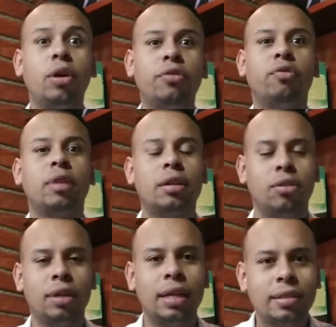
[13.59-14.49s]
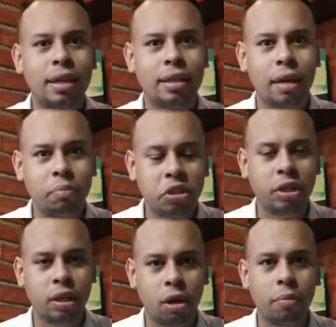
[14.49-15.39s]
e fundador da startup
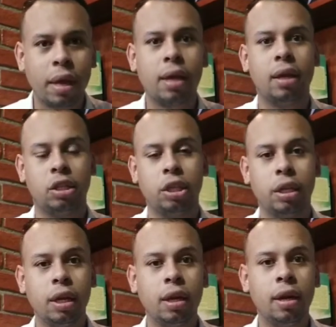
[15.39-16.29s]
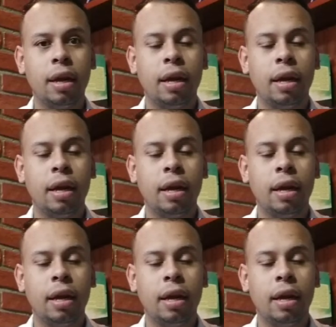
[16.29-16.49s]
digital Maker Engineer,